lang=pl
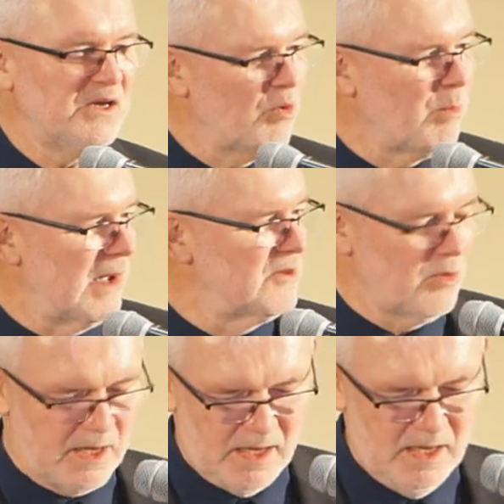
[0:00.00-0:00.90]
z nich
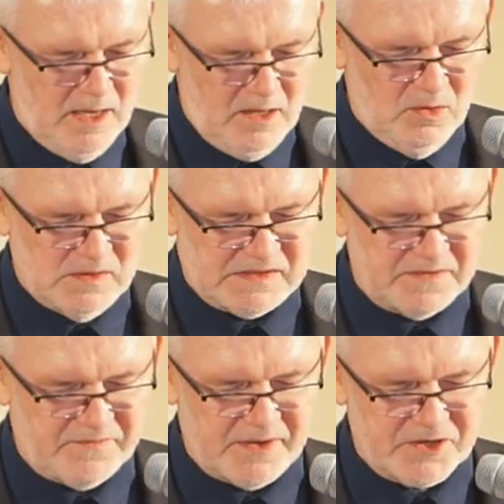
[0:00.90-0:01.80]
upadłe,
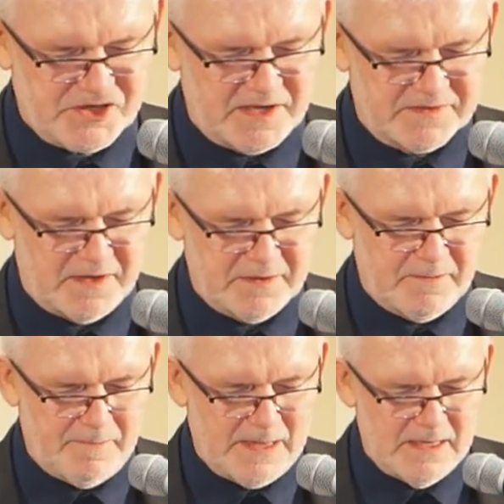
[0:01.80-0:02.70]
Lucyfer, szatan
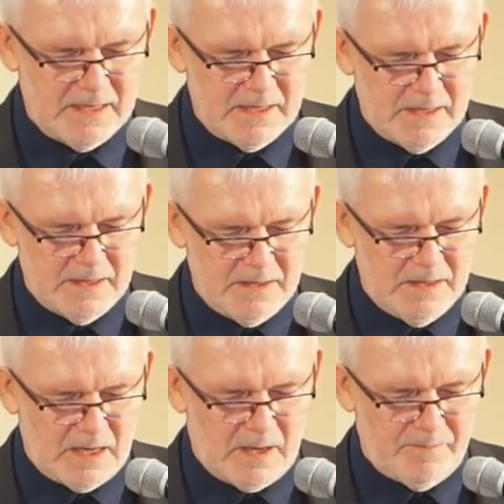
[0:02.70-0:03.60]

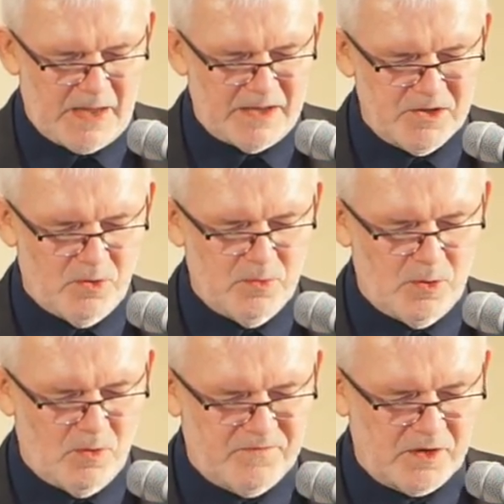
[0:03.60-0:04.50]
i
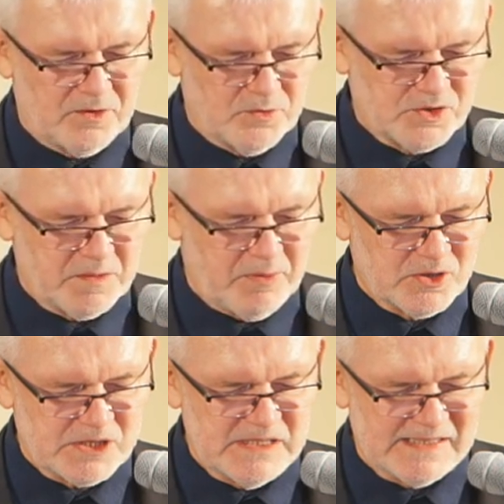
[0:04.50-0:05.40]
aniołowie, którzy
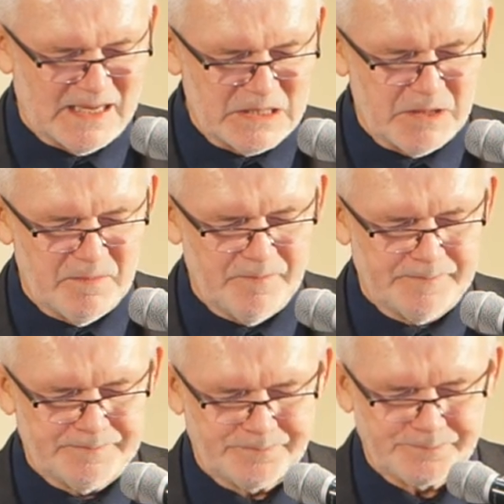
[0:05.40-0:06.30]
poszli za
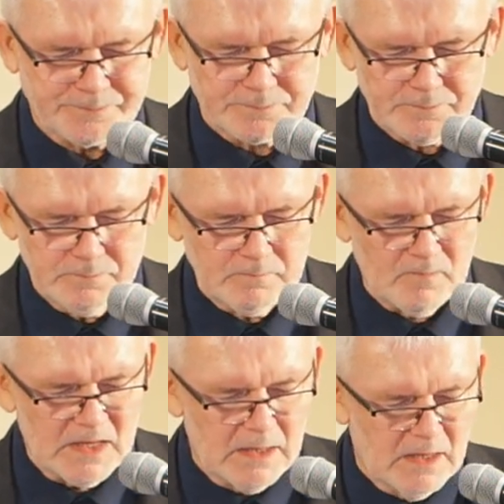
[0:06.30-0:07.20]
nim.
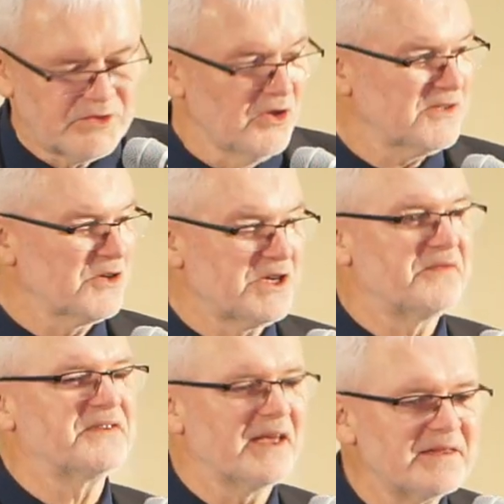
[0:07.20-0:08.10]
To, co
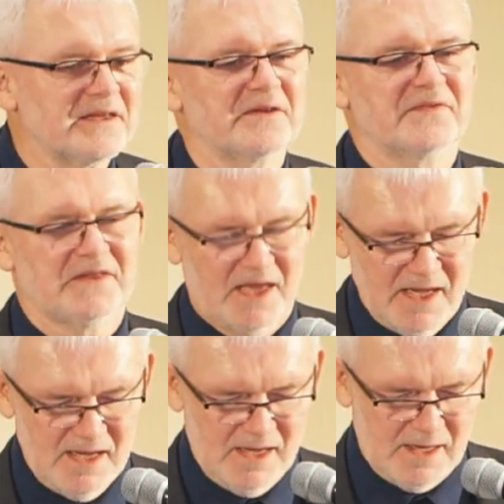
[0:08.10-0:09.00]
się wtedy w
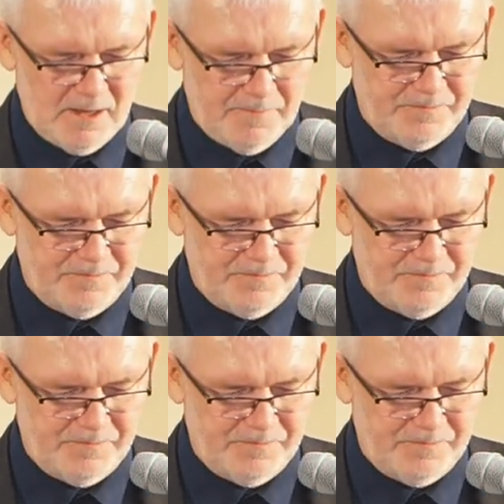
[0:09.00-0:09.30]
tej,